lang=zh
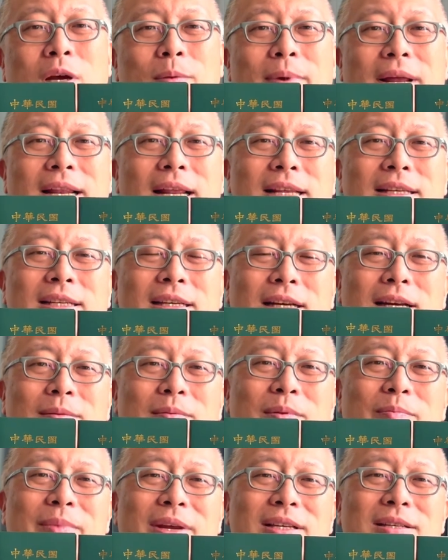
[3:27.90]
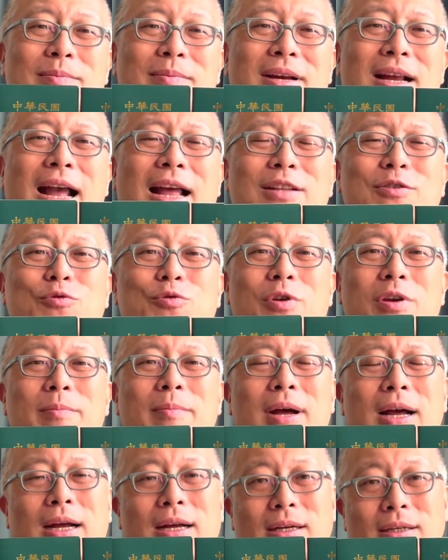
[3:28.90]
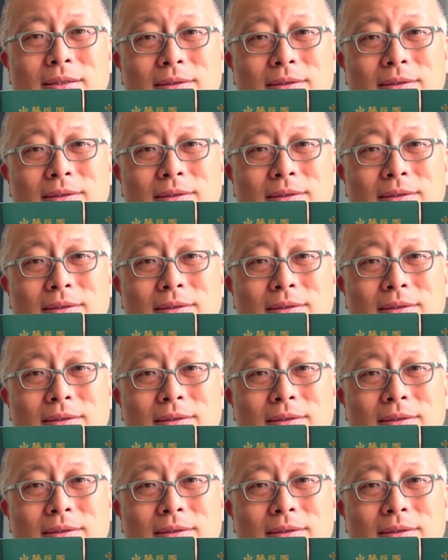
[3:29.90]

摆在一起根本没什么感觉嘛。